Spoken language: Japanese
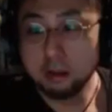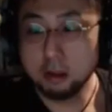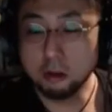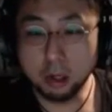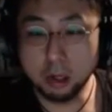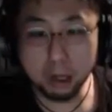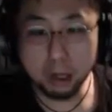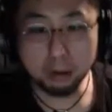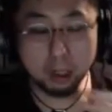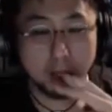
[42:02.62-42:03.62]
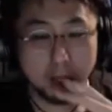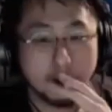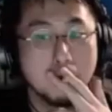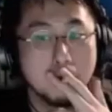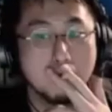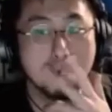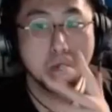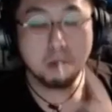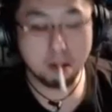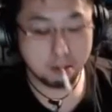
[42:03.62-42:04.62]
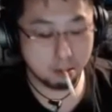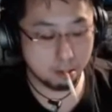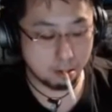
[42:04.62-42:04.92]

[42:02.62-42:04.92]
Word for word: 誘うか迷ってたあ、そ